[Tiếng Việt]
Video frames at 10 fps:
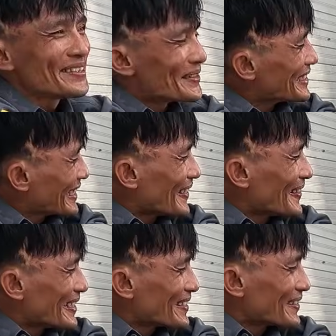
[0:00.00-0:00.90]
Ví dụ anh cho
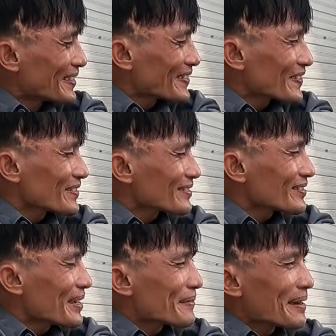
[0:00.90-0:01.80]
thì
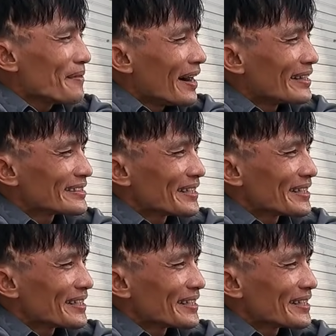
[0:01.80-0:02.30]
em cảm ơn.